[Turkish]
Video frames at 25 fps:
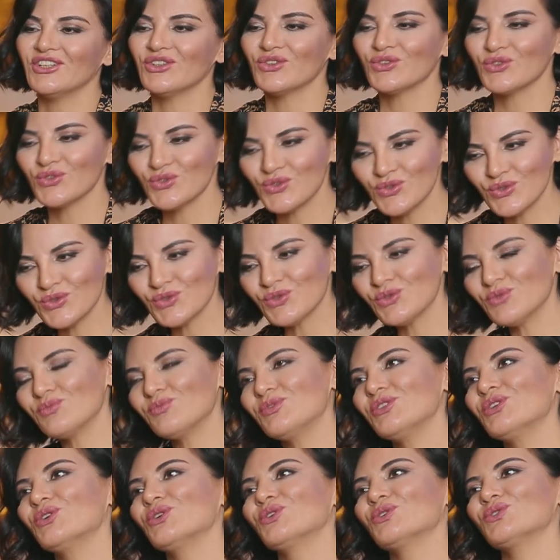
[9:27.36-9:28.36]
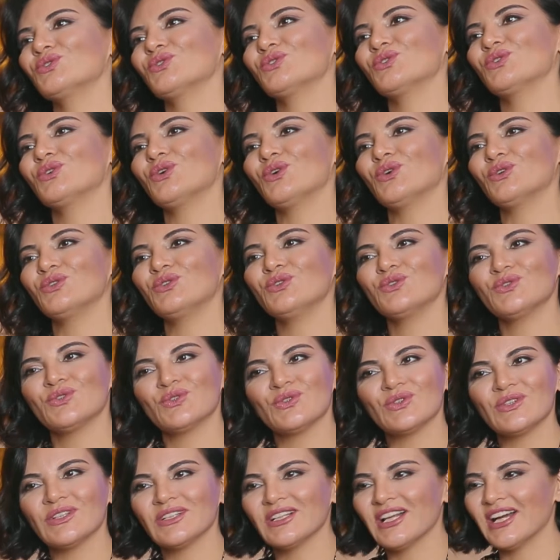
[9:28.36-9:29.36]
Uzun bir yolculuk oldu.
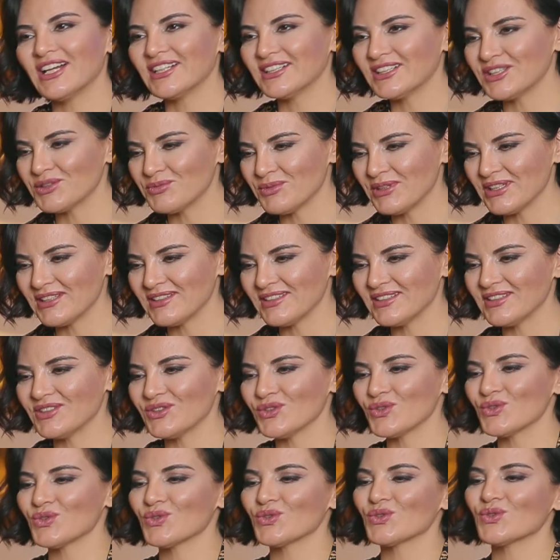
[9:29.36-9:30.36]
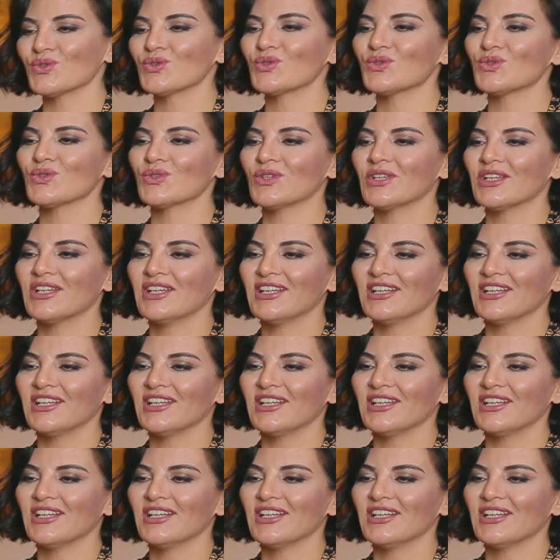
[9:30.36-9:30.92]
Uzun yıllardır beni dinliyorsunuz.